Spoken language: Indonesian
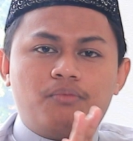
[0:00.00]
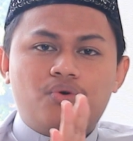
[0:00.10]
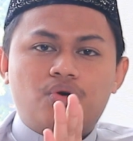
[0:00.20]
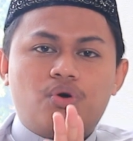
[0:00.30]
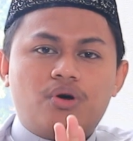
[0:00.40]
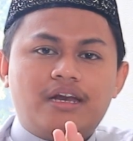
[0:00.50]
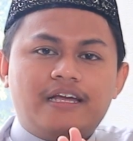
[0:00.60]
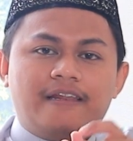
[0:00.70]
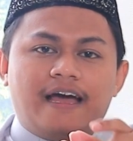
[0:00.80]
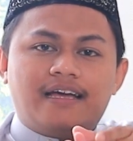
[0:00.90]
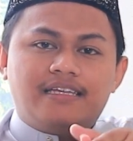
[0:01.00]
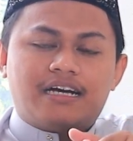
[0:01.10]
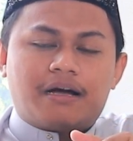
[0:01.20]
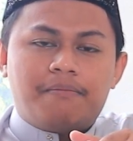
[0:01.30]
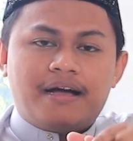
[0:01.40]
punggung lidahnya
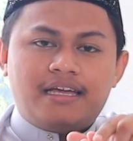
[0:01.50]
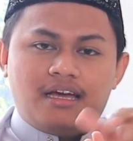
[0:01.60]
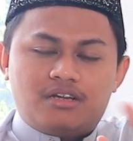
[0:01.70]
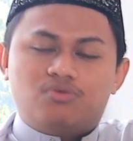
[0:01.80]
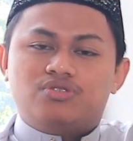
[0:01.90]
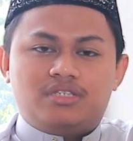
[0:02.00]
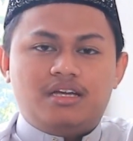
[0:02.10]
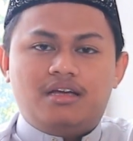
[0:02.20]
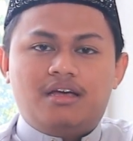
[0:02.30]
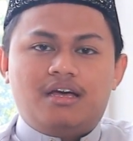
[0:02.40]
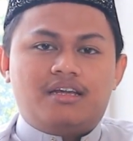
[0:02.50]
ke bagian gusi,